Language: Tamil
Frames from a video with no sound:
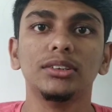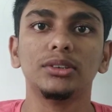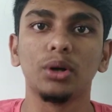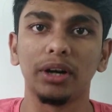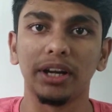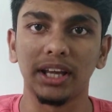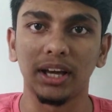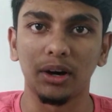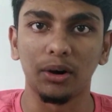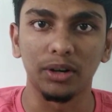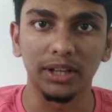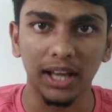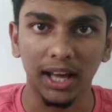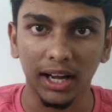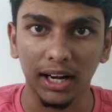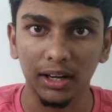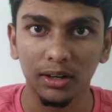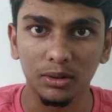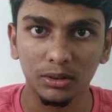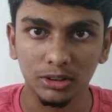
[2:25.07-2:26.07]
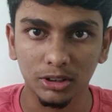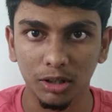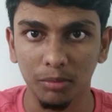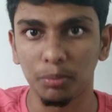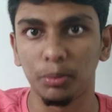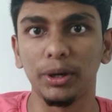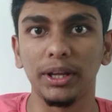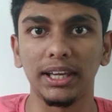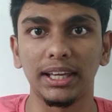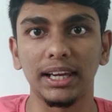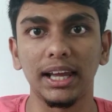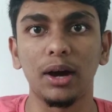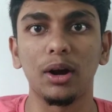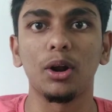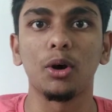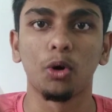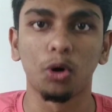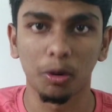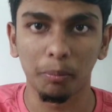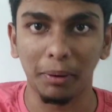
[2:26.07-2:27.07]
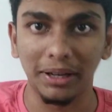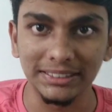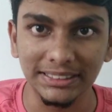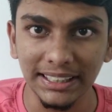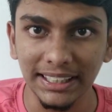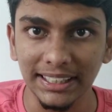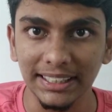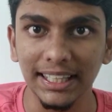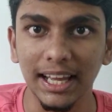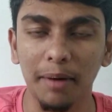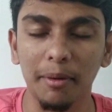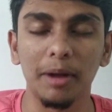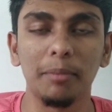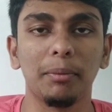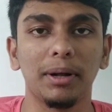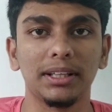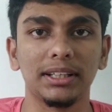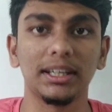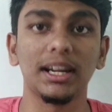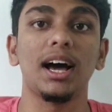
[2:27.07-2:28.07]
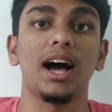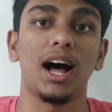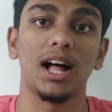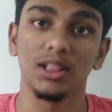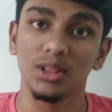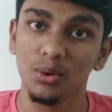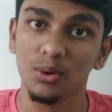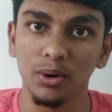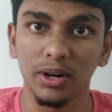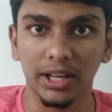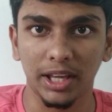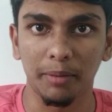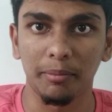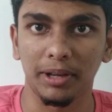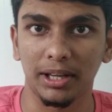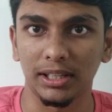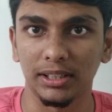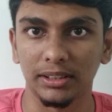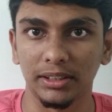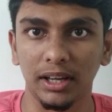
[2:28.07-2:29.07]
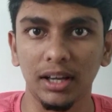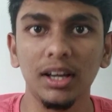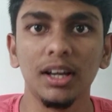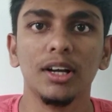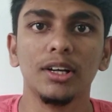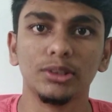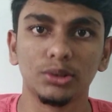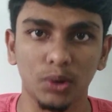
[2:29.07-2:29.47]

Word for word: ஸோ நீங்கள் யாராவது ஒருத்தவங்க பிடிக்கல அவ்வளோ உங்களுக்கு பசிக்குது அப்படின்னு பார்த்தீங்கன்னா அது ஒரு கெமிக்கல் தான்